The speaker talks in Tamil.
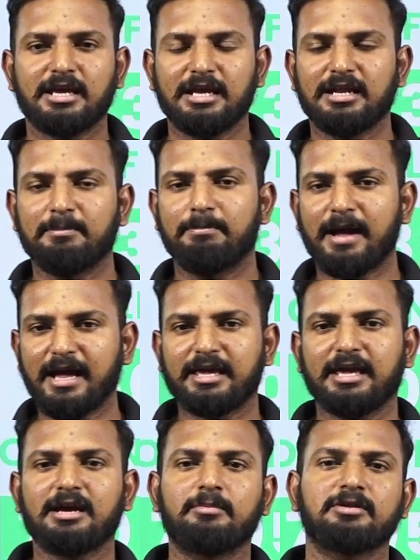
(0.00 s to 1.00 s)
கீழே
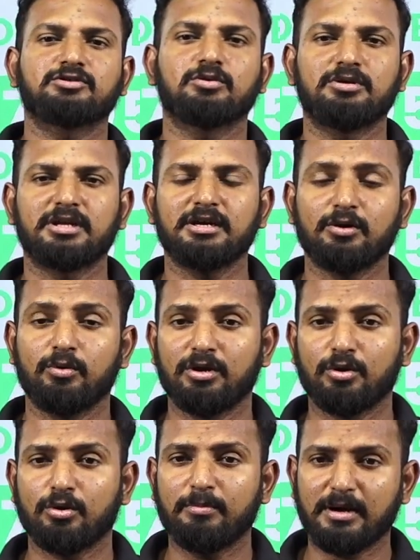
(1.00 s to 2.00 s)
பேங்கிங் அப்படின்னு சொல்லிட்டு
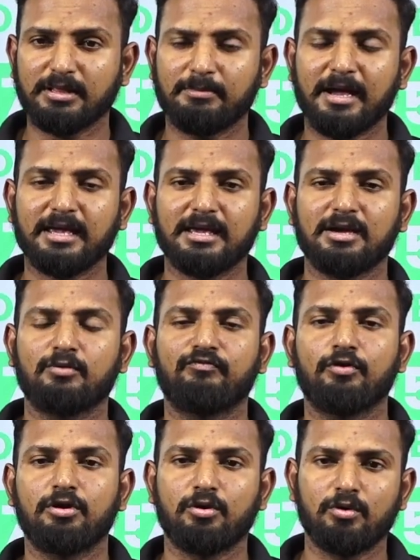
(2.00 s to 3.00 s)
ஒன்று இருக்கும் அந்த பேங்கிங்
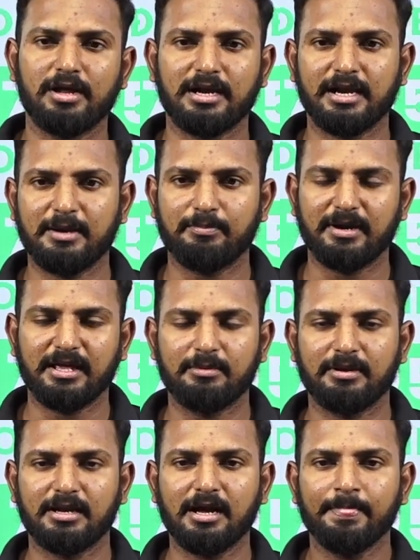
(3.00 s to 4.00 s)
ஃபோல்டருக்குள்ளே க்ரியேட் பண்ணிங்க
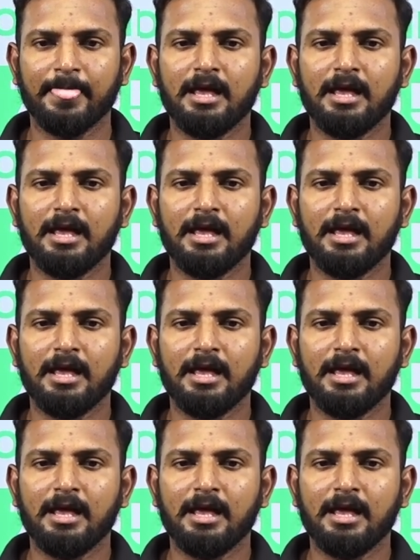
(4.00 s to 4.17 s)
அப்படின்னா